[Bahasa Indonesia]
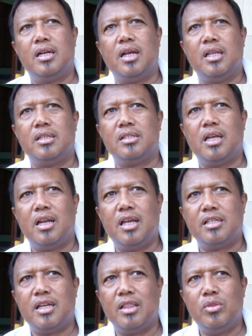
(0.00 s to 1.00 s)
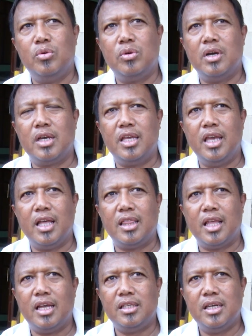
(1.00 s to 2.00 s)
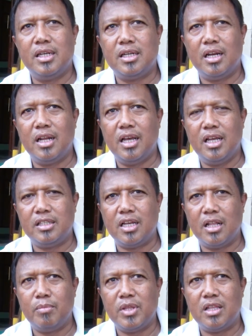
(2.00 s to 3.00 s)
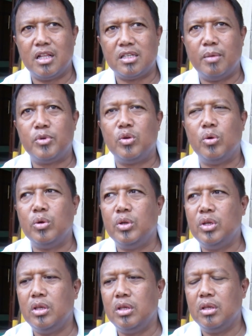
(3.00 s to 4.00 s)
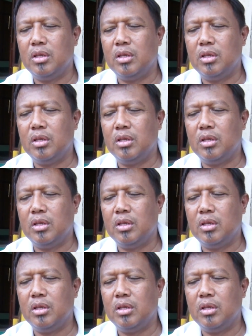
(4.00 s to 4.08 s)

dan salah satu kegiatannya adalah ajar Medan Sabdo ini